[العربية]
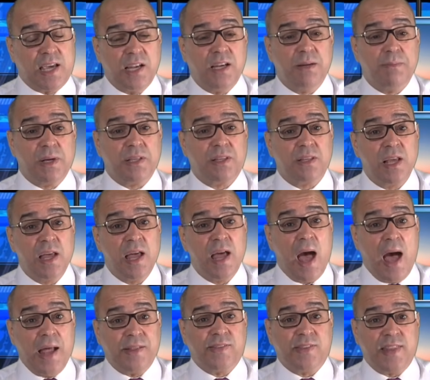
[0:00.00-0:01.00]
كلمة
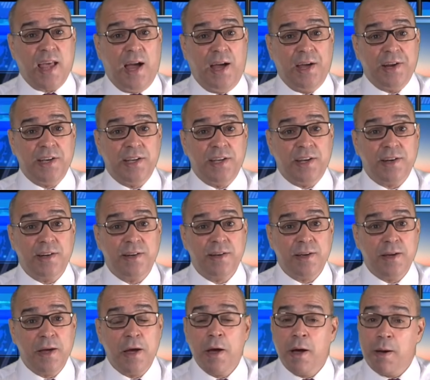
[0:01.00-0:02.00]
التحرير
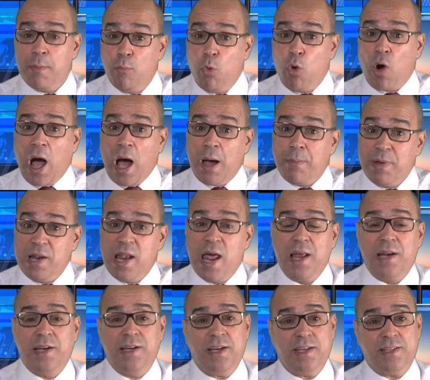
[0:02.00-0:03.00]

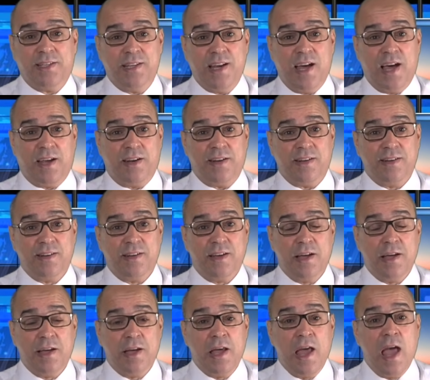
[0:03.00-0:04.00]
مقابلها الاحتلال
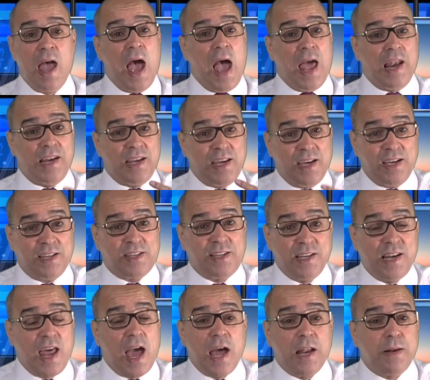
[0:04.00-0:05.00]

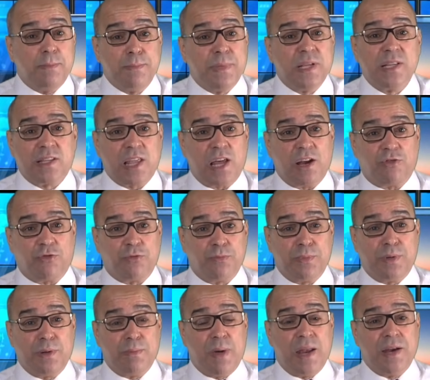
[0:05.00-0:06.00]
الاحتلال من طرف
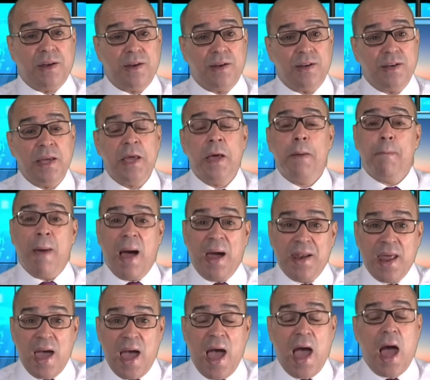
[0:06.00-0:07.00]
من
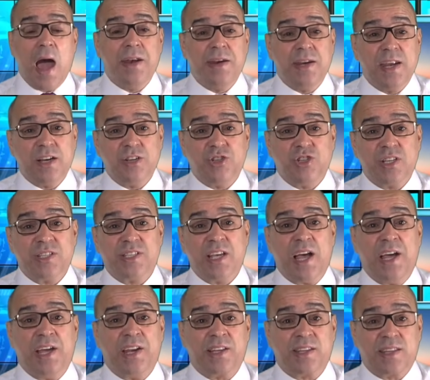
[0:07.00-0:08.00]
معناها أن
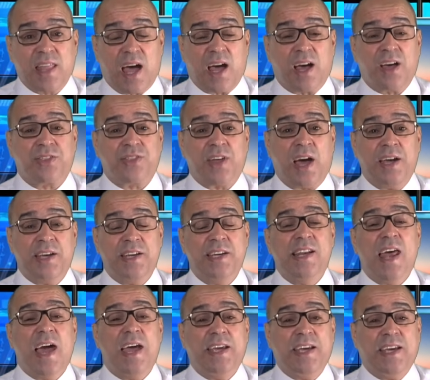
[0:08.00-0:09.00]
الجزائر تخضع
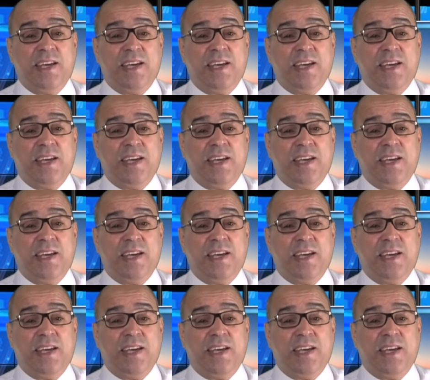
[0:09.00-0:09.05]
إلى